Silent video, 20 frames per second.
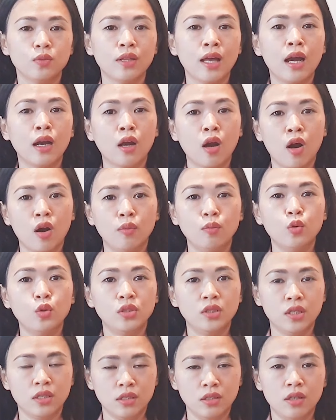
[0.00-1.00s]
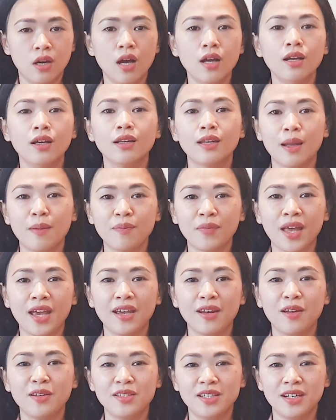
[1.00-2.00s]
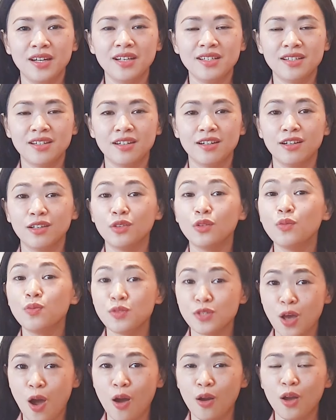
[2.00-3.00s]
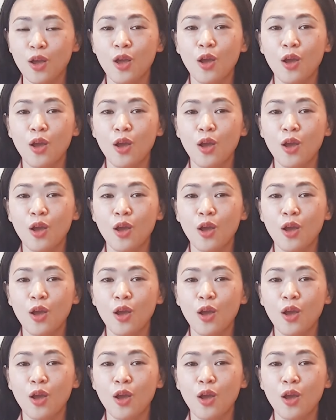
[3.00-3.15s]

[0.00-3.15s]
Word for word: ta có một trường nữa, năm nay đó chính là trường nữ Túc Song,